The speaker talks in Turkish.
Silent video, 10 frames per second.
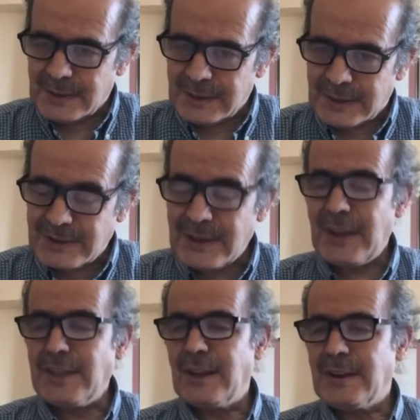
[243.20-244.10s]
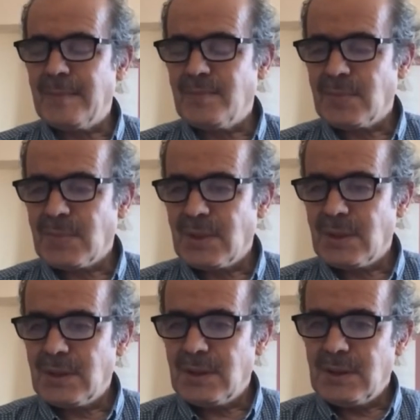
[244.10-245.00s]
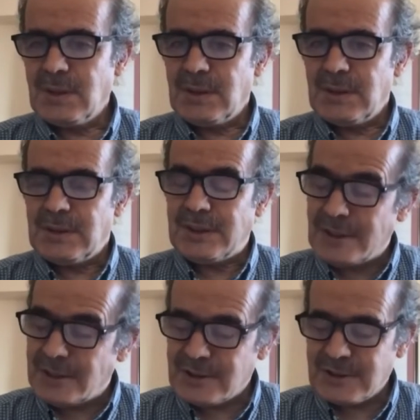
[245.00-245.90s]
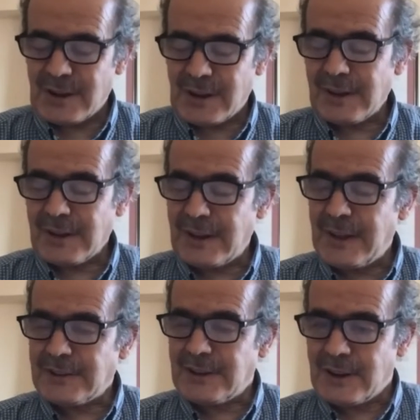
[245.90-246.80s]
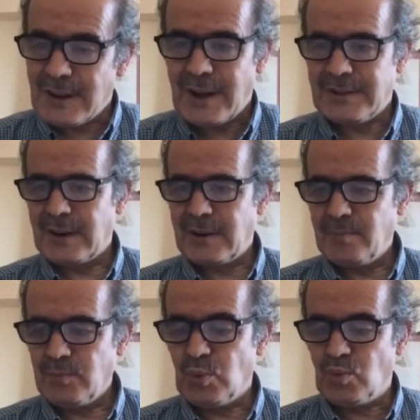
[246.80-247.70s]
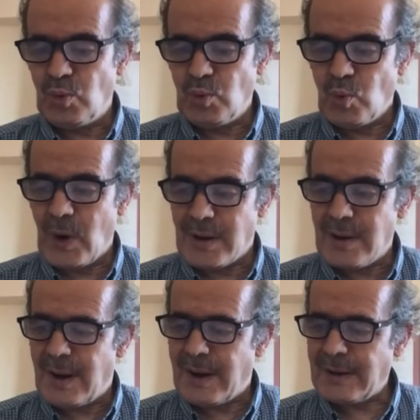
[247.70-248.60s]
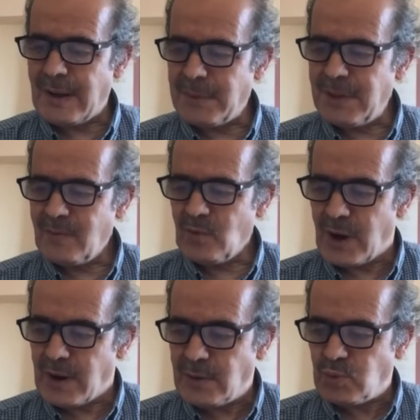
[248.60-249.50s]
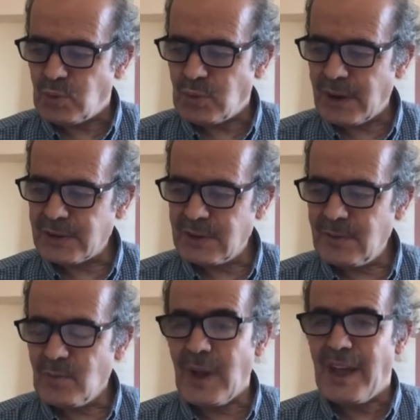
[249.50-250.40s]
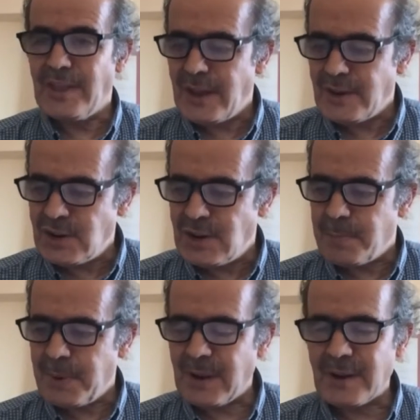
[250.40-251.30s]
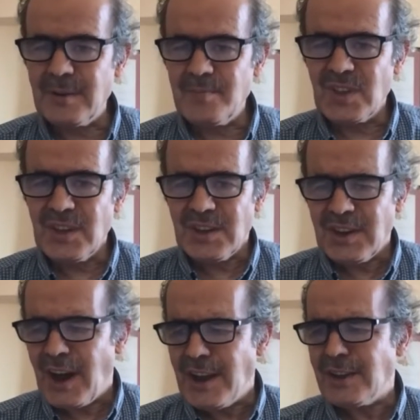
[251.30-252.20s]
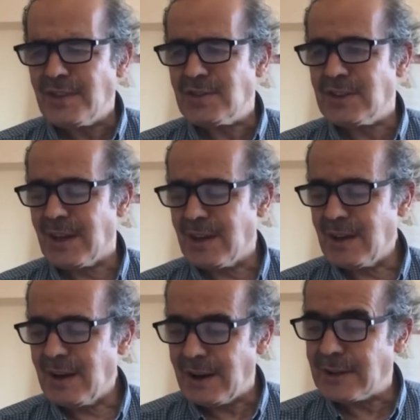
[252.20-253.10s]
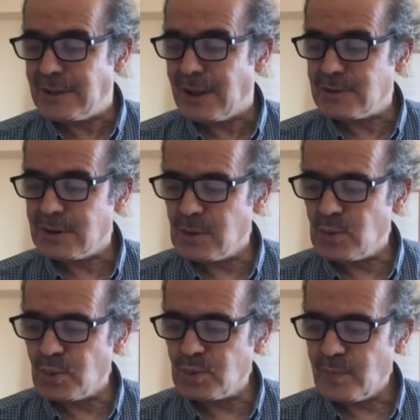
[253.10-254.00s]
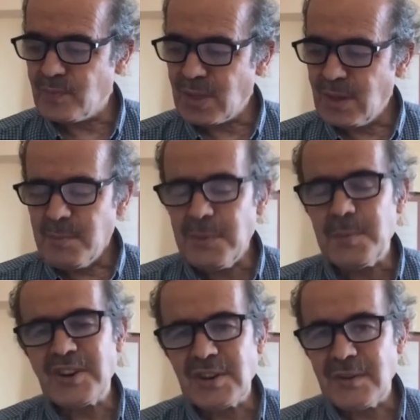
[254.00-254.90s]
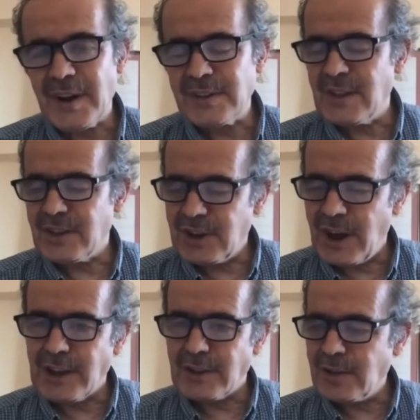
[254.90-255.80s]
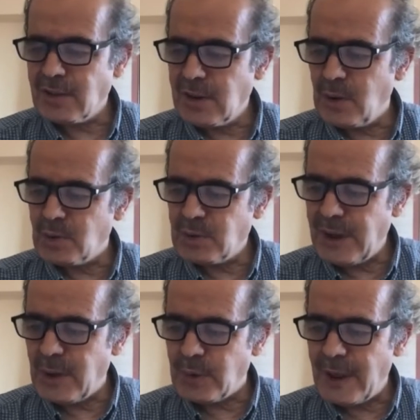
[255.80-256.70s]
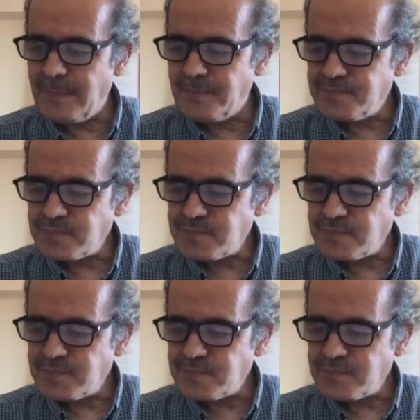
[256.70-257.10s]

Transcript: gezegenlere, yıldızlara, galaksilere kadar bütün varlık alemi, varlık dünyası ve enerji yapıları kainat diye adlandırılıyor. Bir başka ifadeyle kainat yahut evren,